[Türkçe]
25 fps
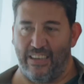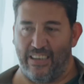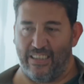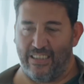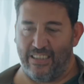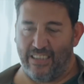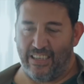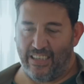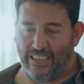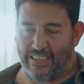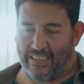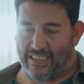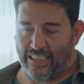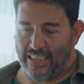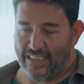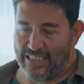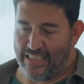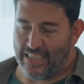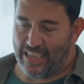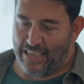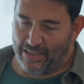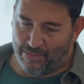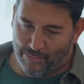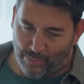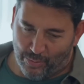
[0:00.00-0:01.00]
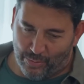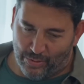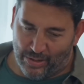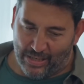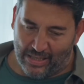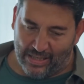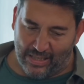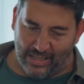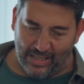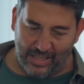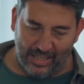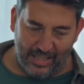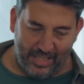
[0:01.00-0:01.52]
Verda teyzen
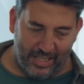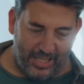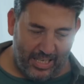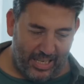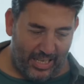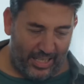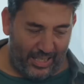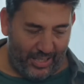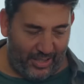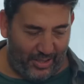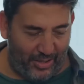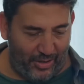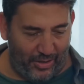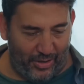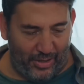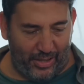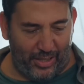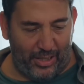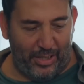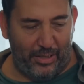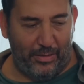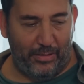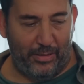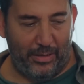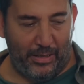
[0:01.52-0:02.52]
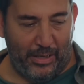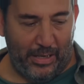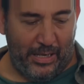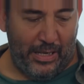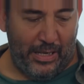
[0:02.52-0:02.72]
burada kalacağını söyledi.